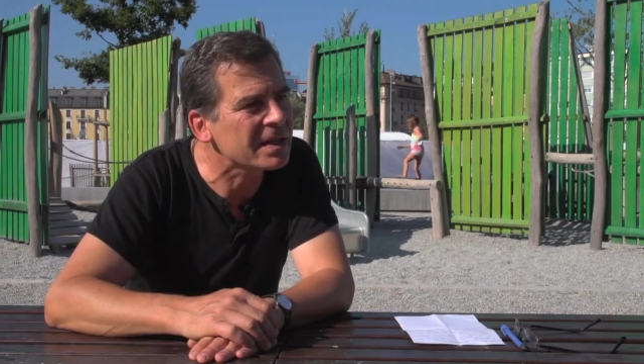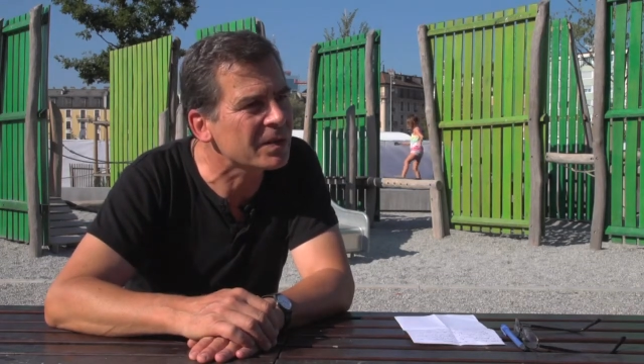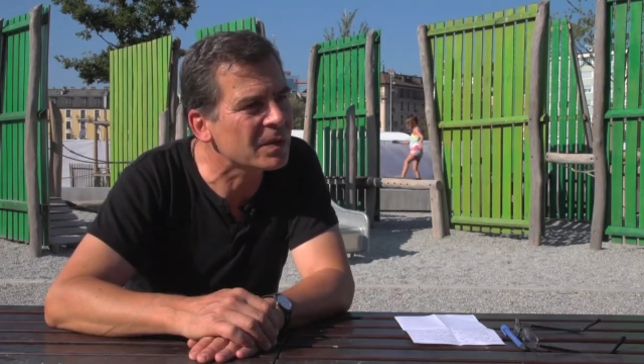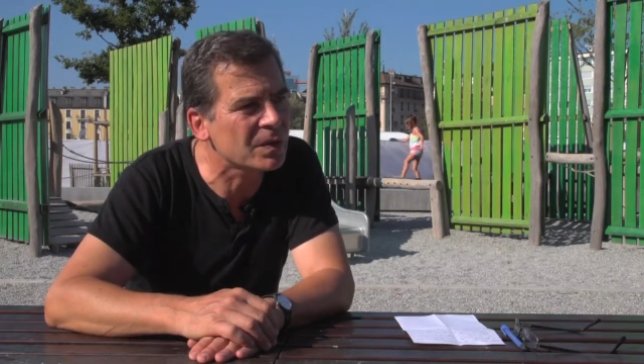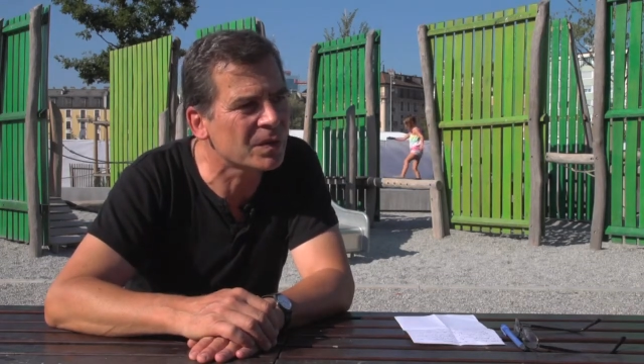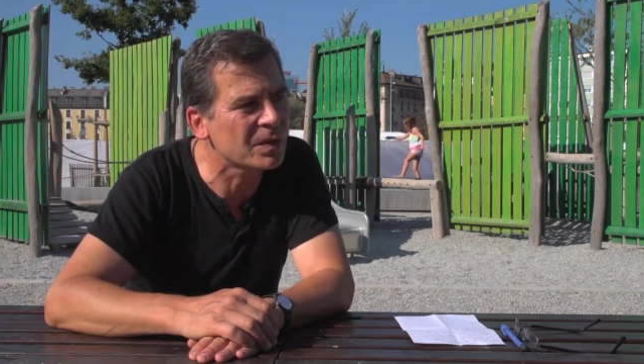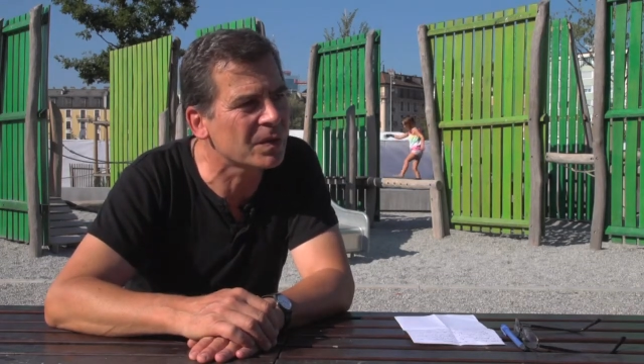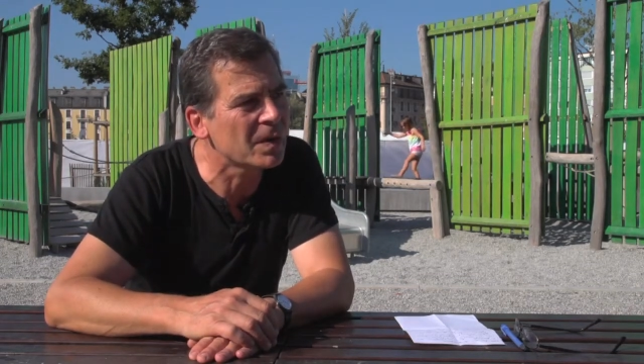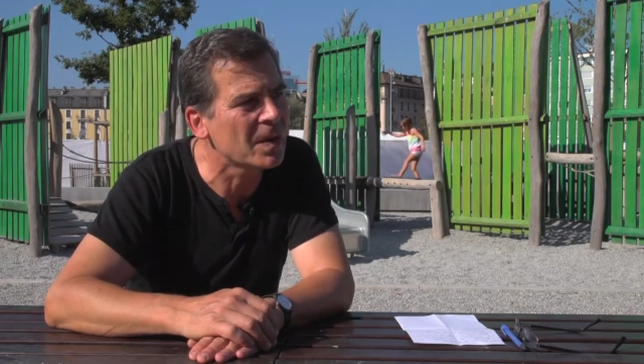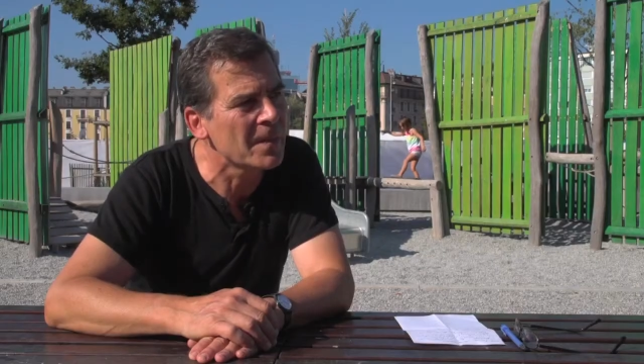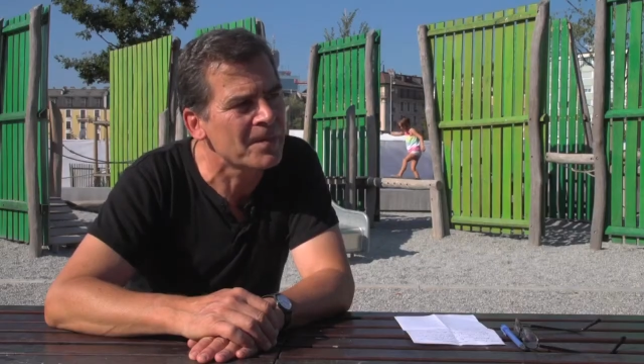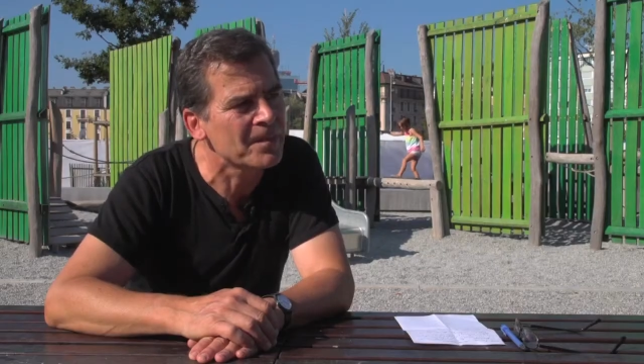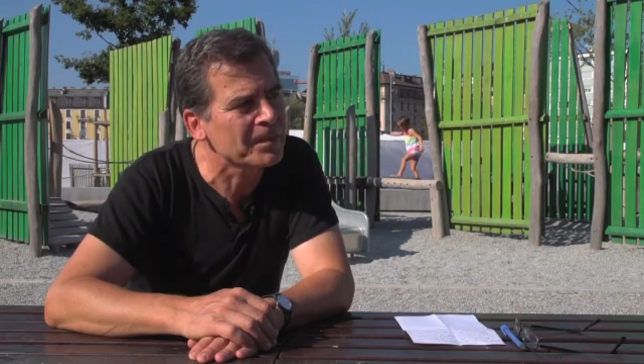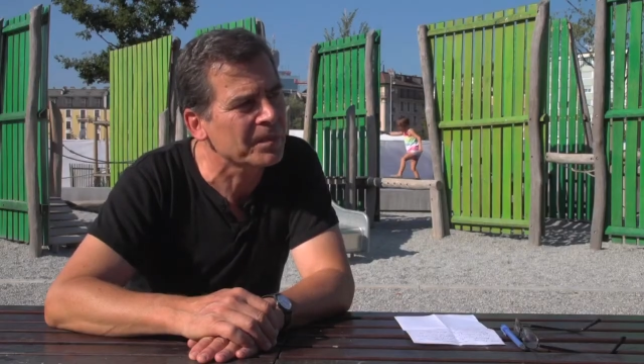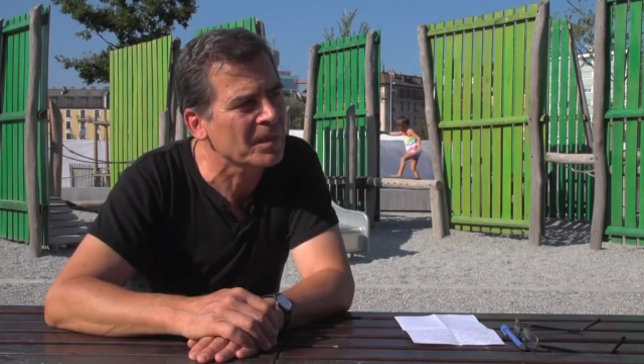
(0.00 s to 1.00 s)
de
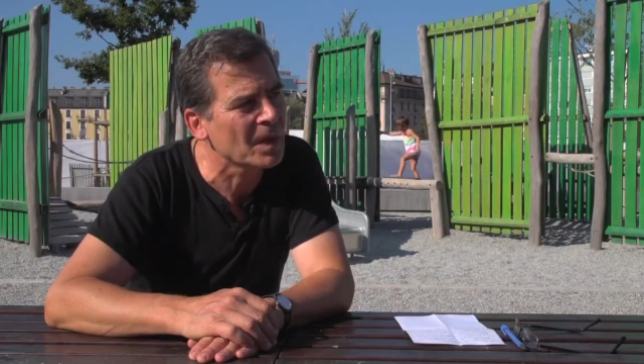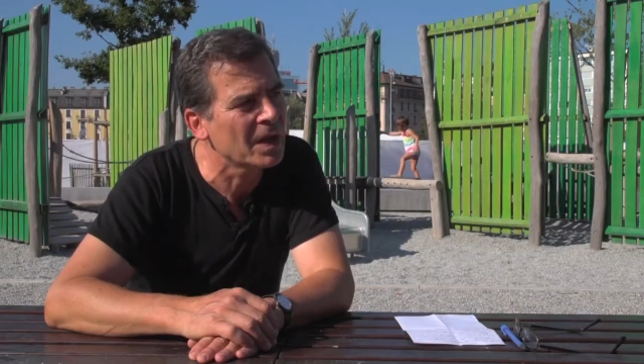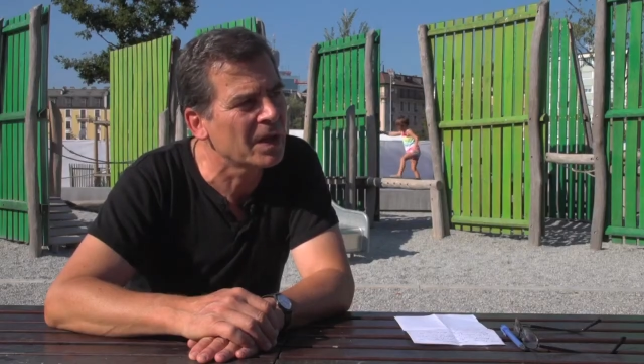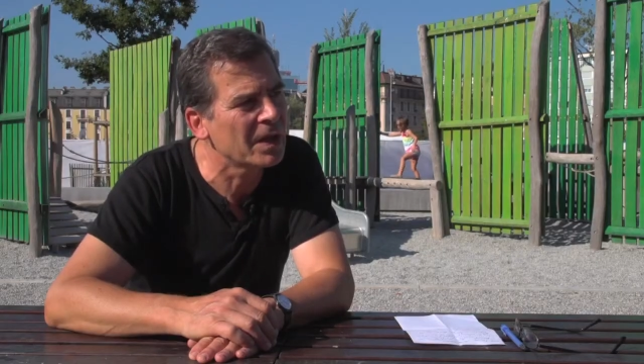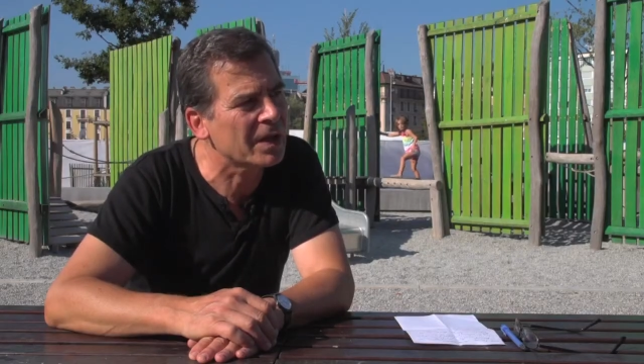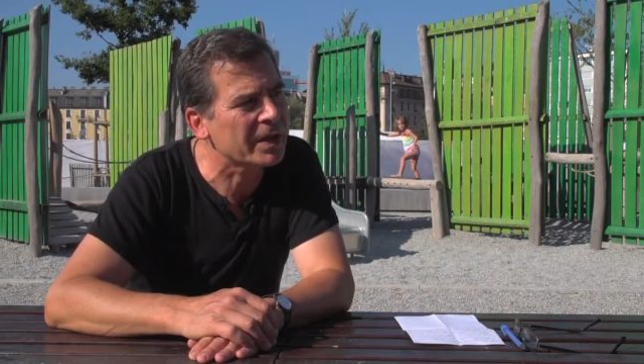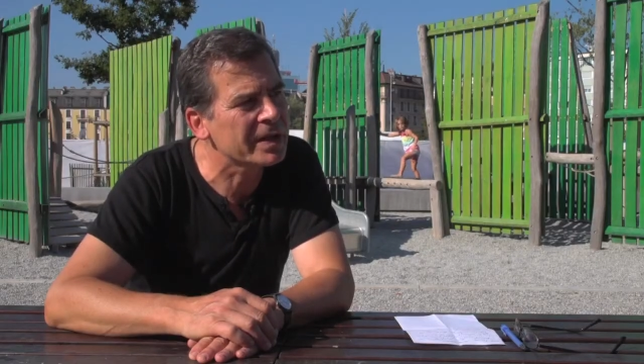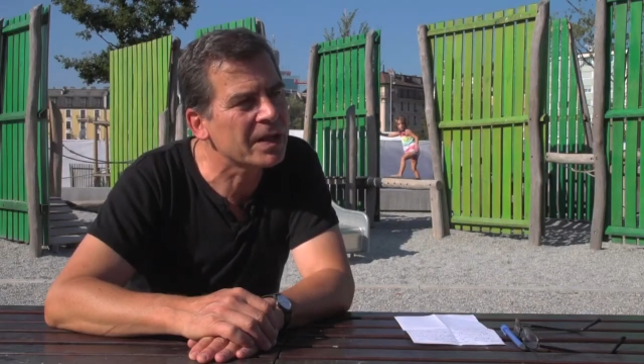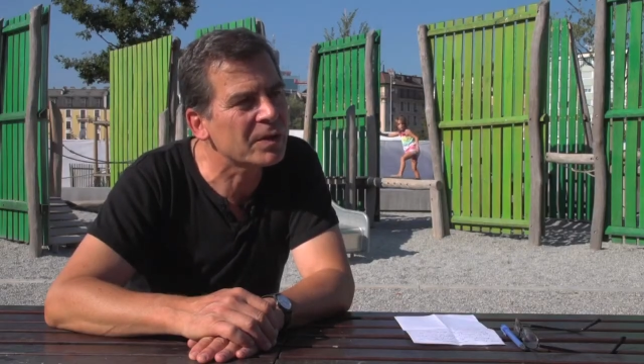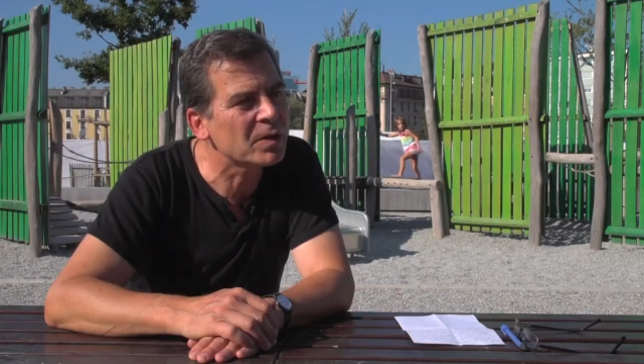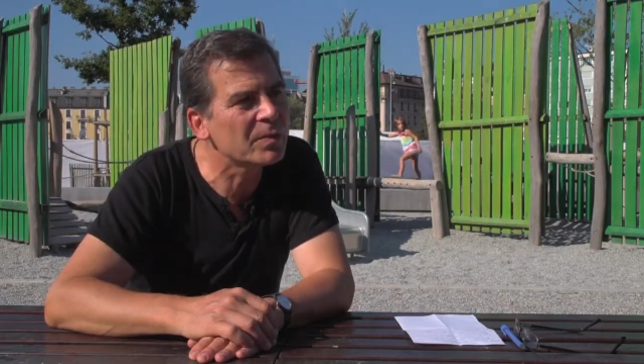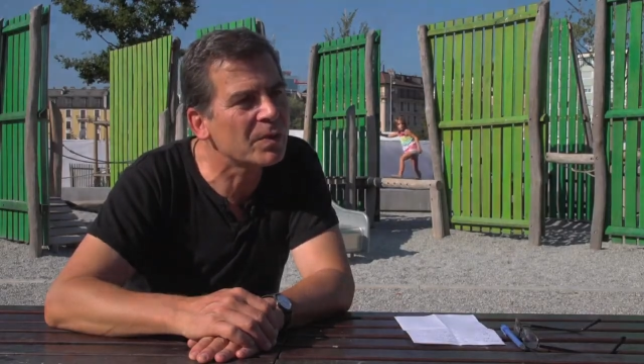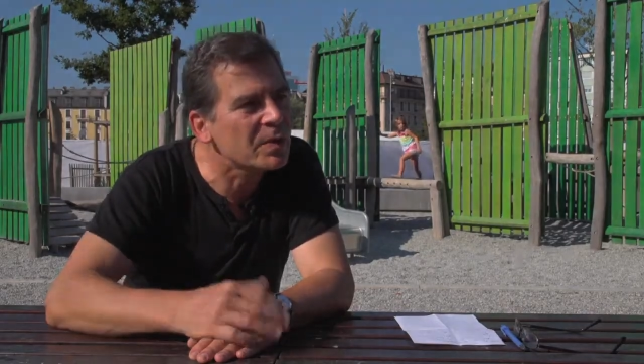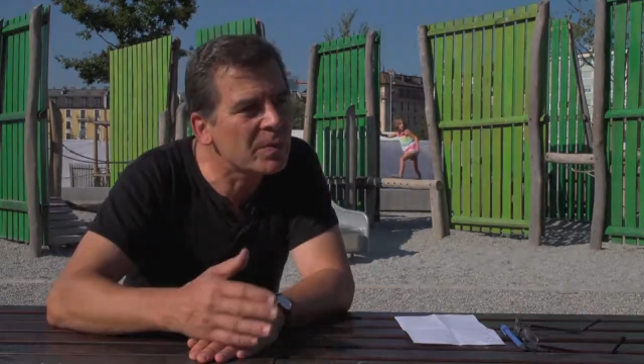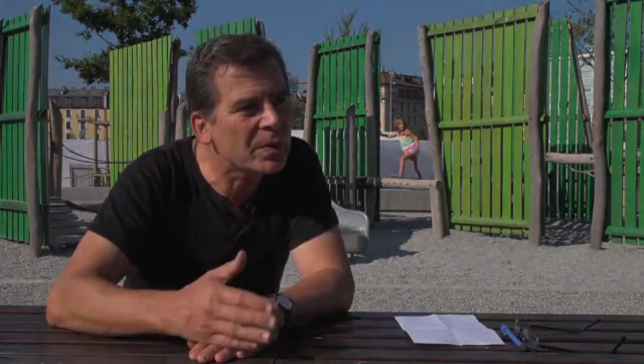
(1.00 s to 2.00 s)
rien de
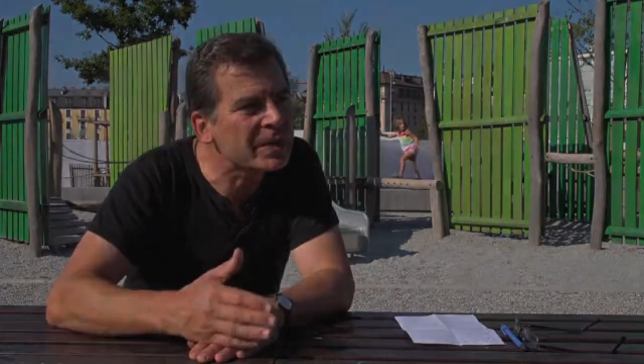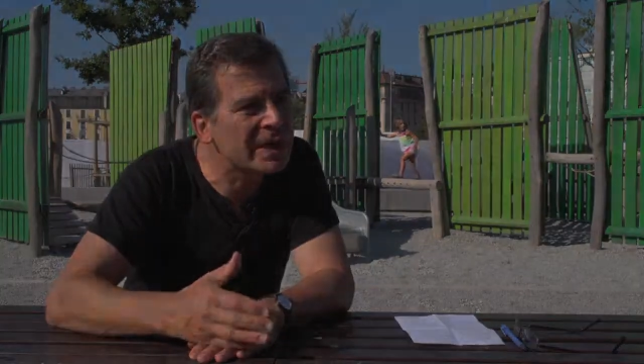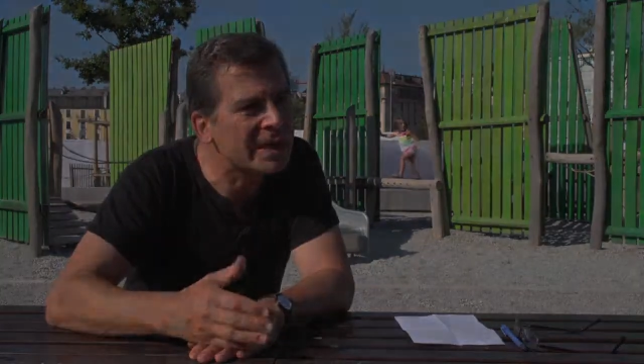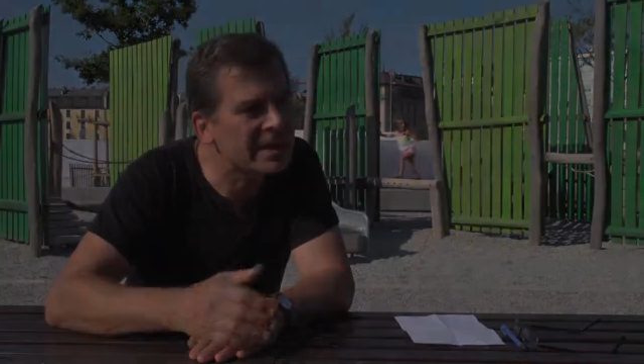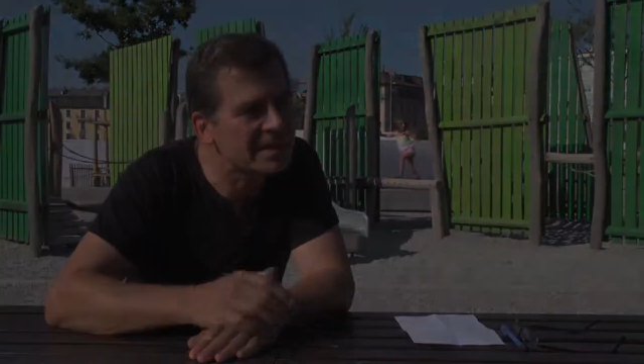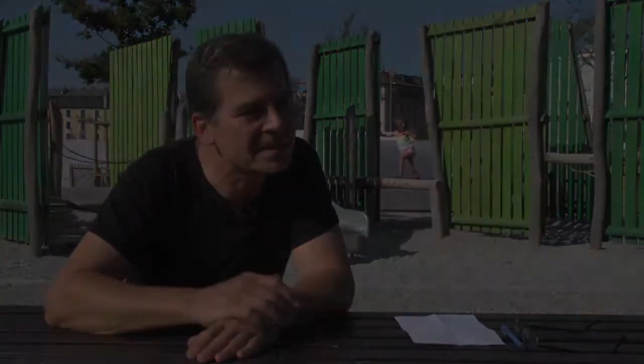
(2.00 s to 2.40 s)
monumental.